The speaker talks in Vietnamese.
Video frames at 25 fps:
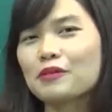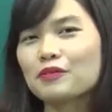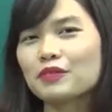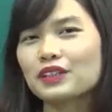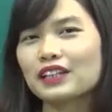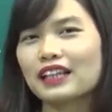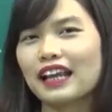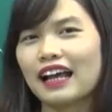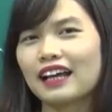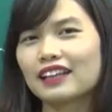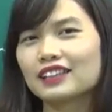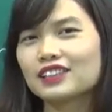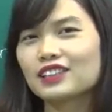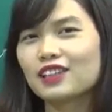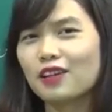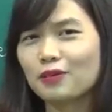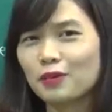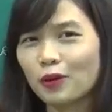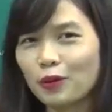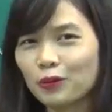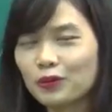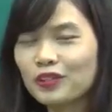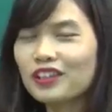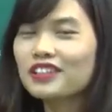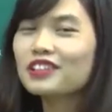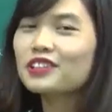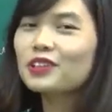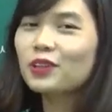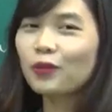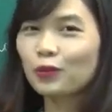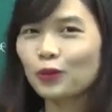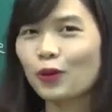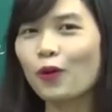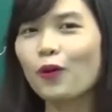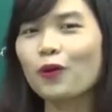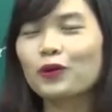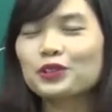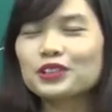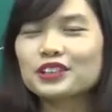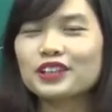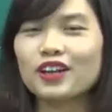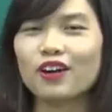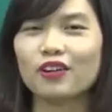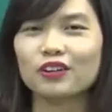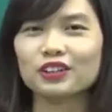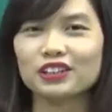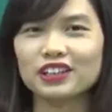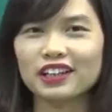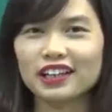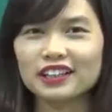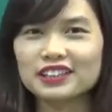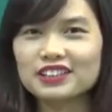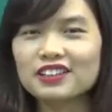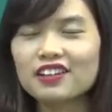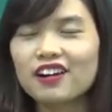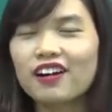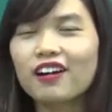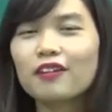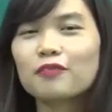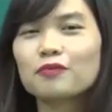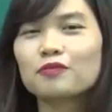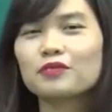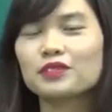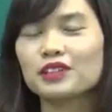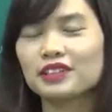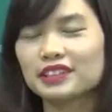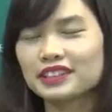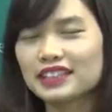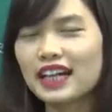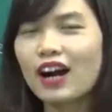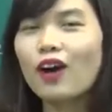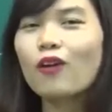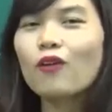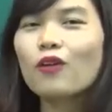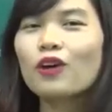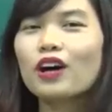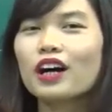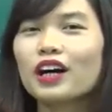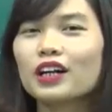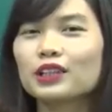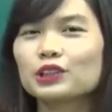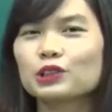bởi vì là trường hợp đầu tiên nhiều thôi, chứ còn những cái trường hợp phía sau